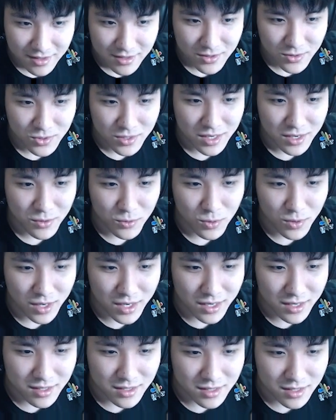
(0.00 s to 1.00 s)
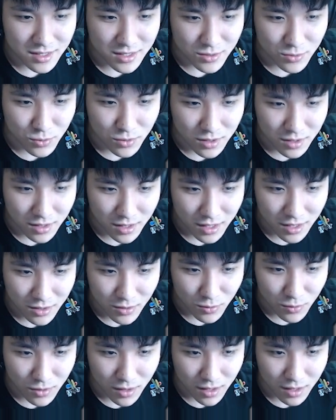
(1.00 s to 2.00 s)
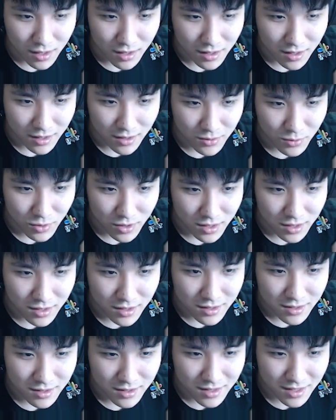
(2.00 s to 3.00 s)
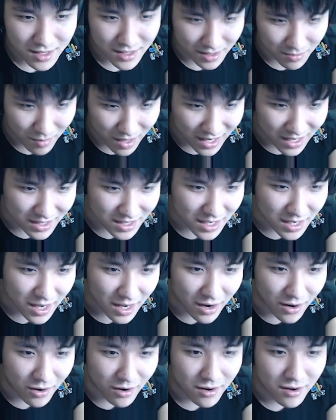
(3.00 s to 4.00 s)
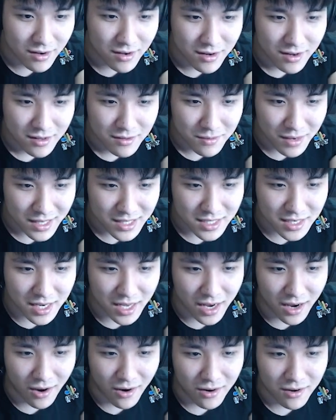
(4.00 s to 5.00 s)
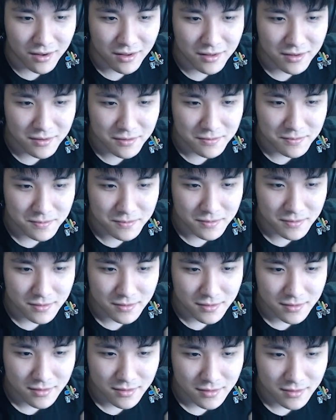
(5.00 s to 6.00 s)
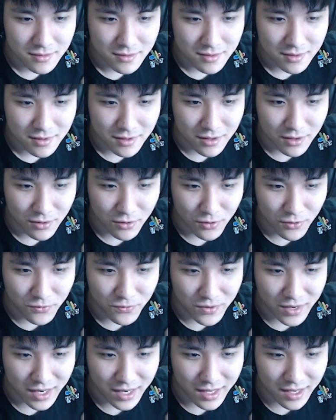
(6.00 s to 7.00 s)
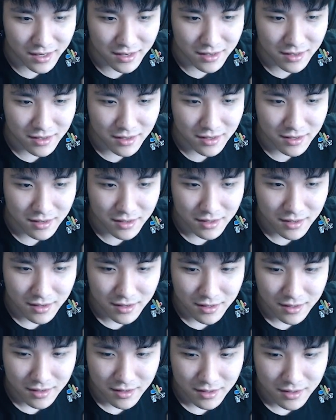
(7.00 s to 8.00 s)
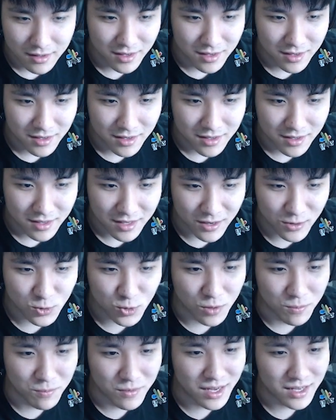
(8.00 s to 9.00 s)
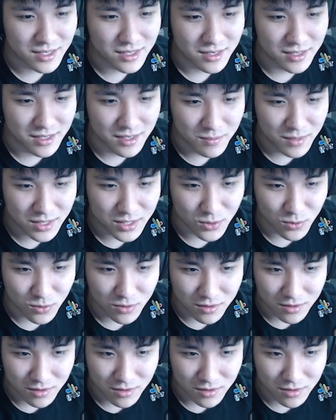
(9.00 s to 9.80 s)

现在换一个紫鱼的贴图啊！还要换一个，这个你妈也在跳，妈一直跳。哦，肥脸，跳爽没啊？这个人，那从